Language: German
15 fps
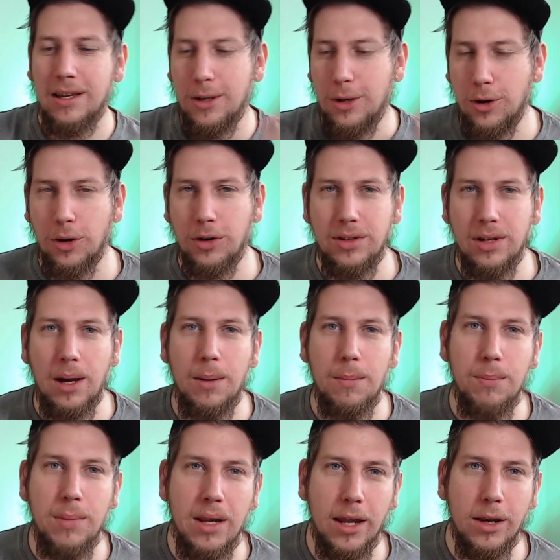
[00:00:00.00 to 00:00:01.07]
Ihr könnt da
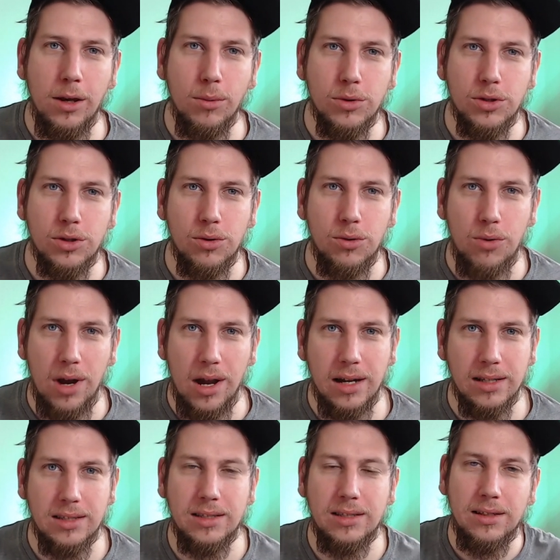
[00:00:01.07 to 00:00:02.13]
Millenniums
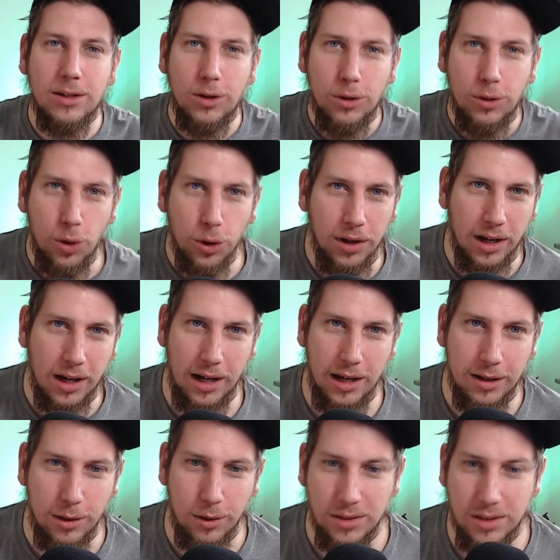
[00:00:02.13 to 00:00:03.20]
Rares
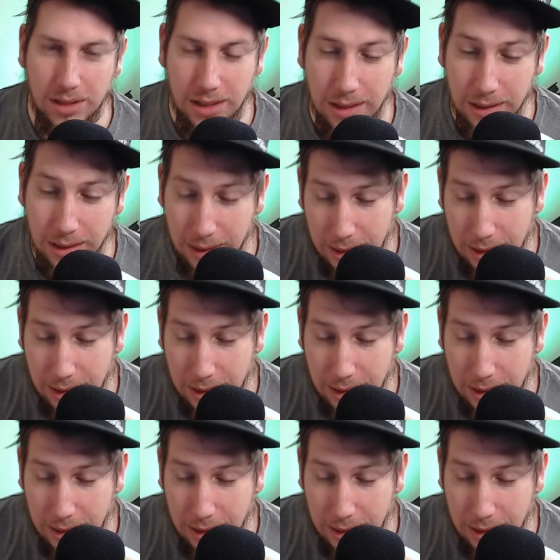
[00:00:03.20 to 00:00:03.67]
Götterkarten draus ziehen.